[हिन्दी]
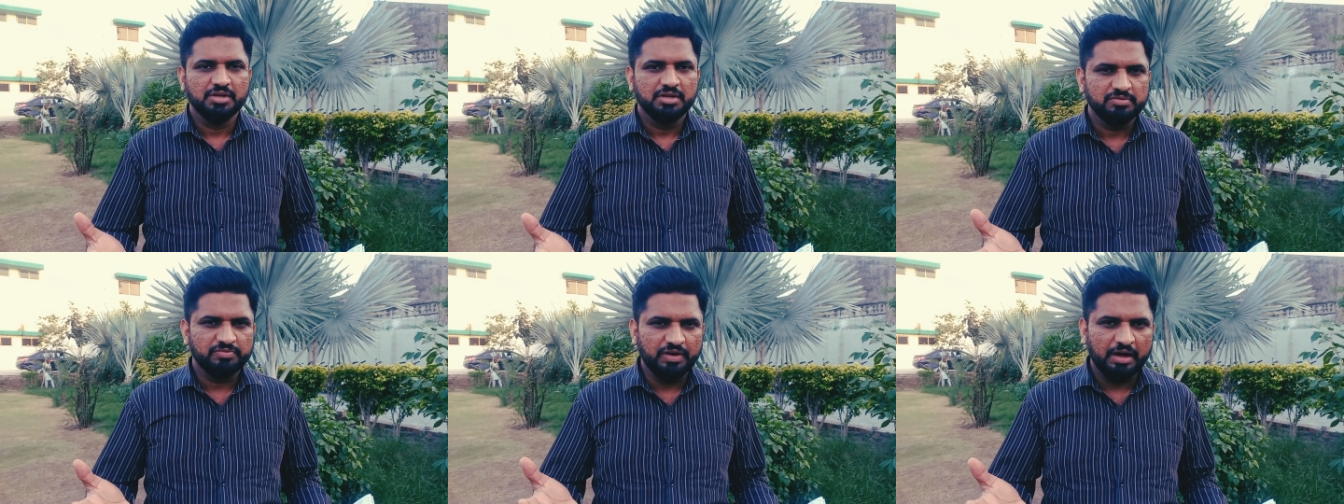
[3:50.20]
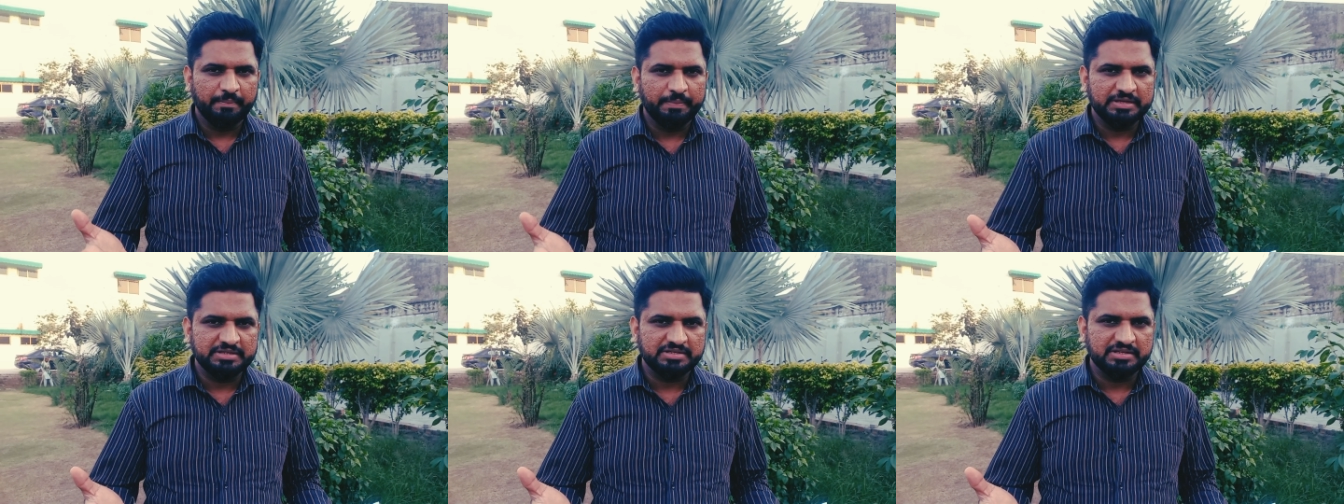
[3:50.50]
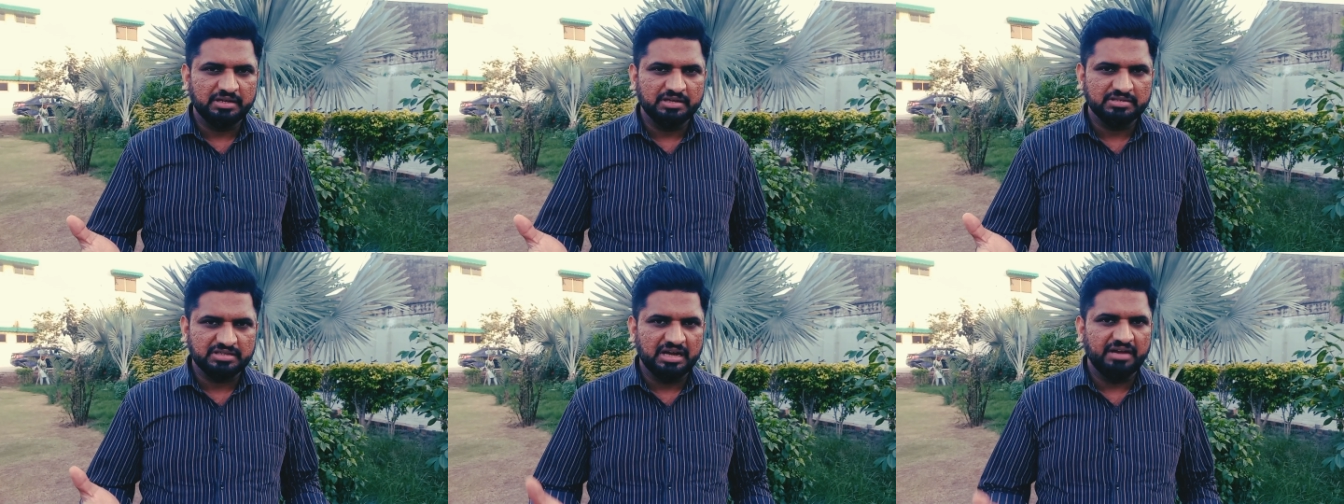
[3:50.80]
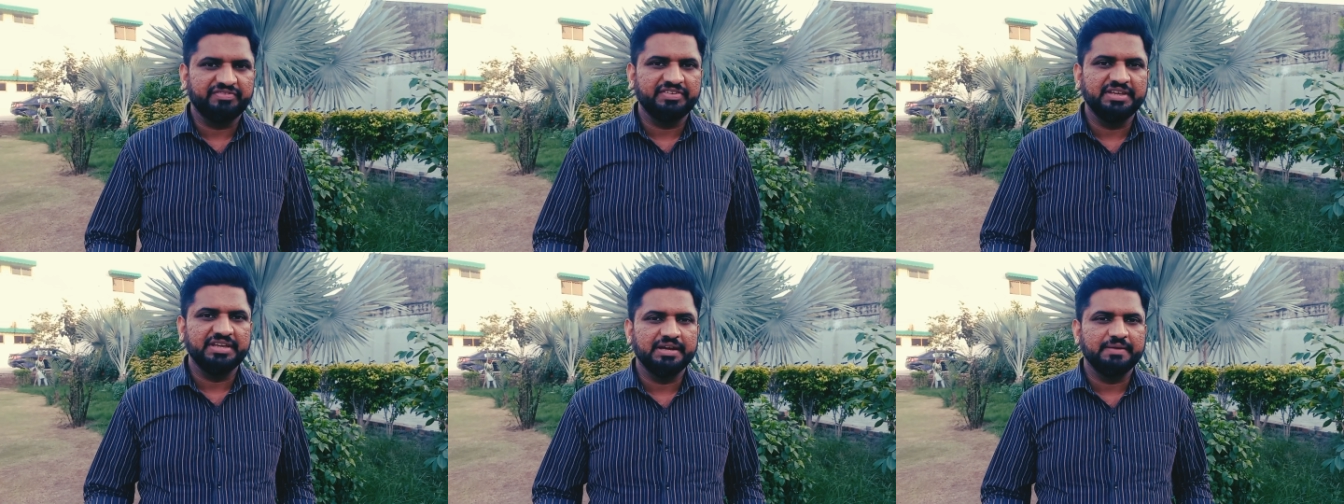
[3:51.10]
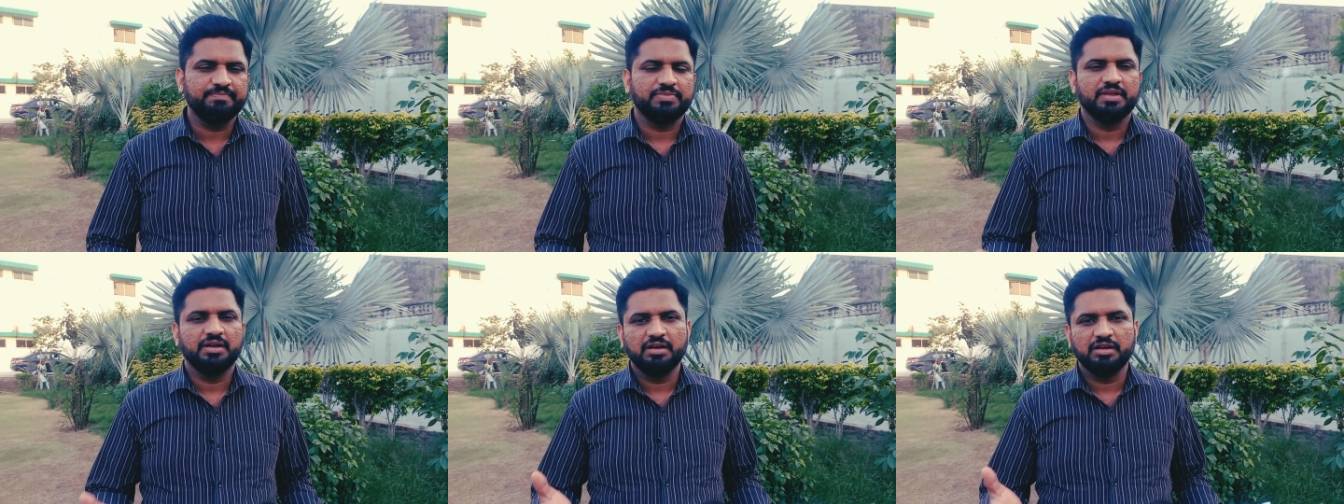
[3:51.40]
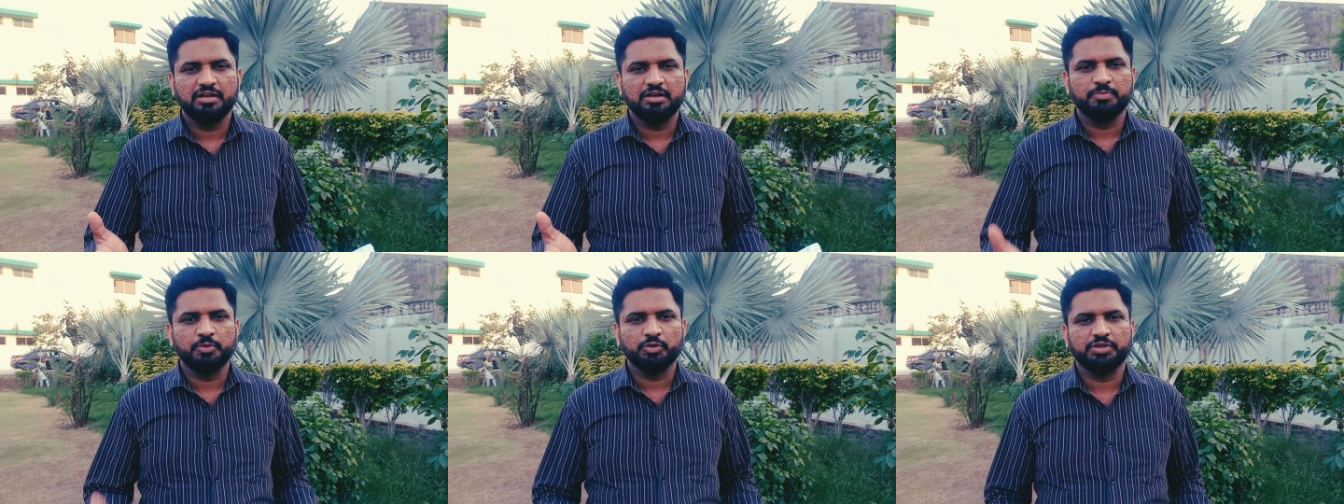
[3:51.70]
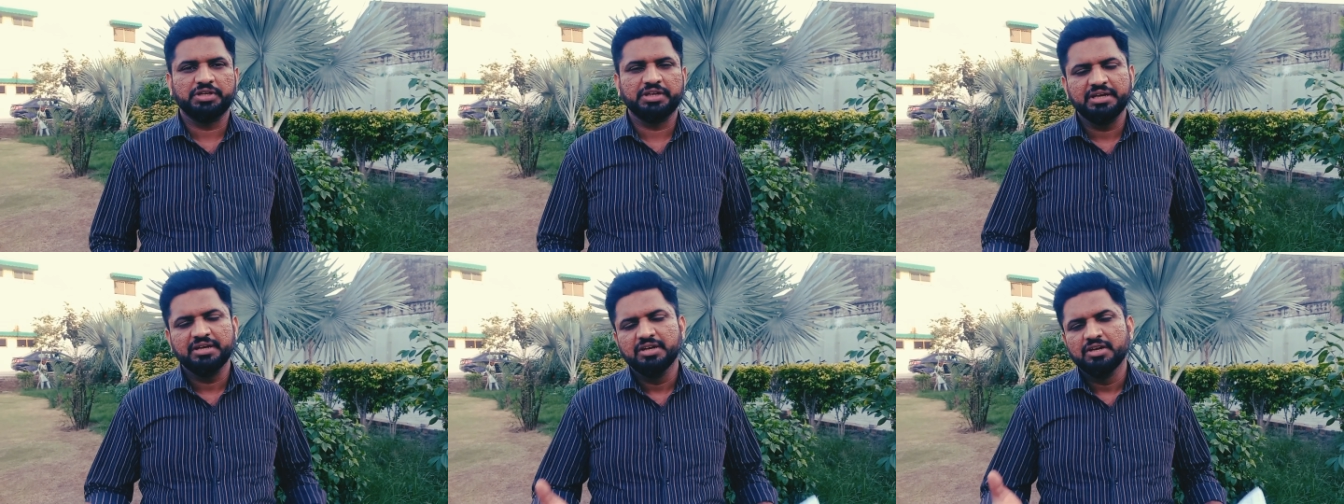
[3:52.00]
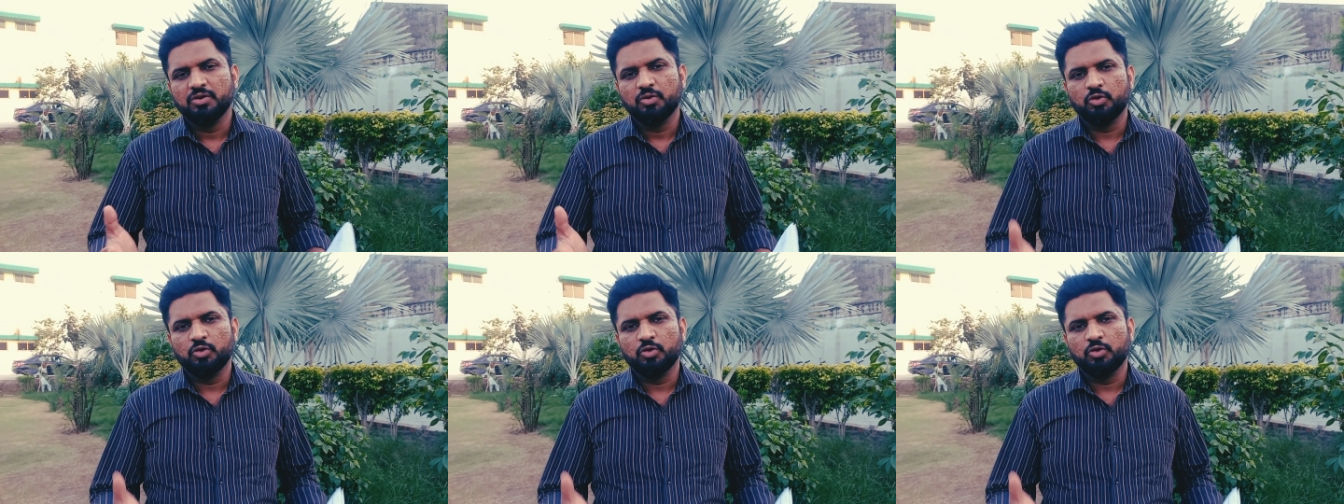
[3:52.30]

वहाँ पे साफ़ी हैं रिपोर्टर हैं